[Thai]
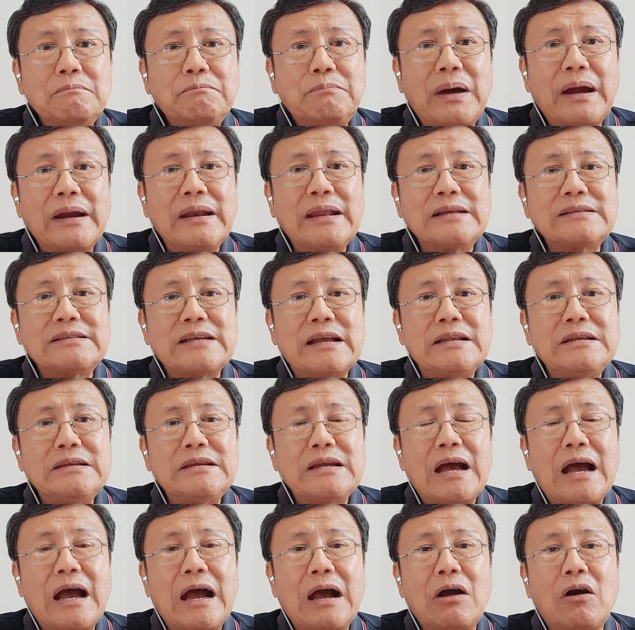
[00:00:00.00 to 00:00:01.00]
พันธสัญ
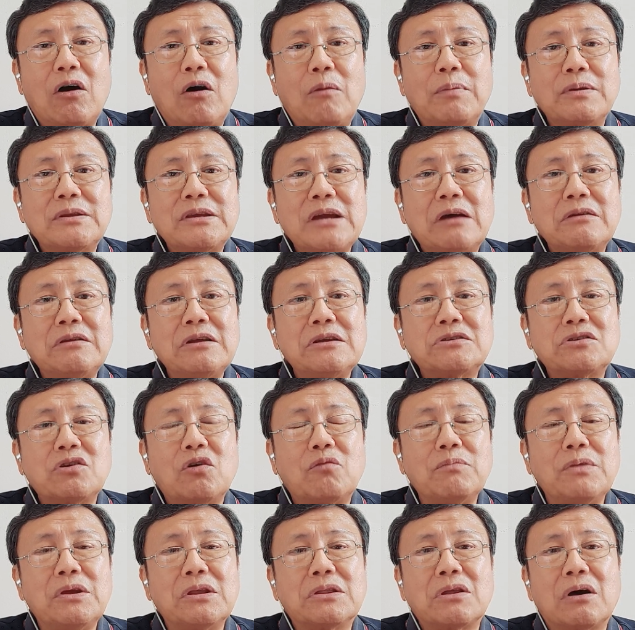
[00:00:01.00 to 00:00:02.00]
ญาของพระเจ้าที่ทร
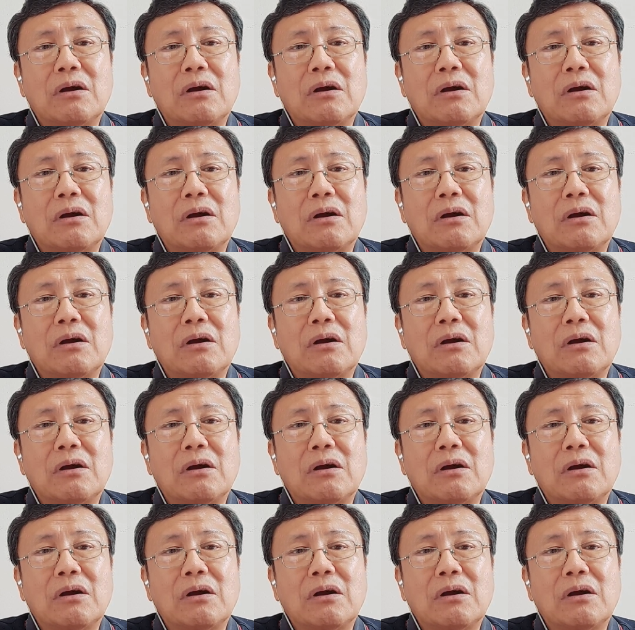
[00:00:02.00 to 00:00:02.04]
งมี